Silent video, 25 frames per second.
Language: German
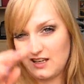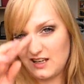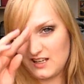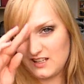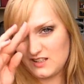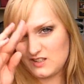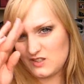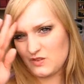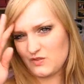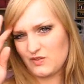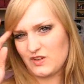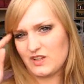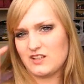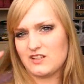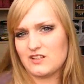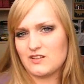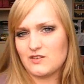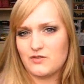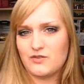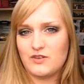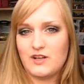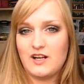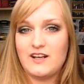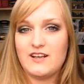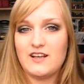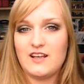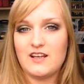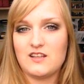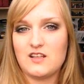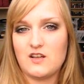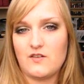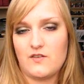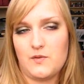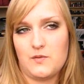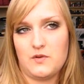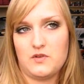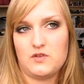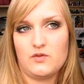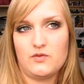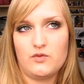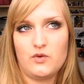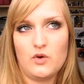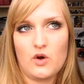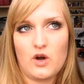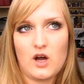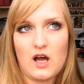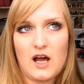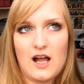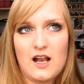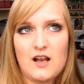nicht so wirklich gefallen hat. Der war mir zu
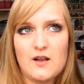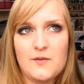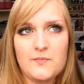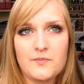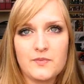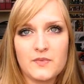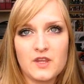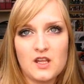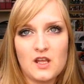floral.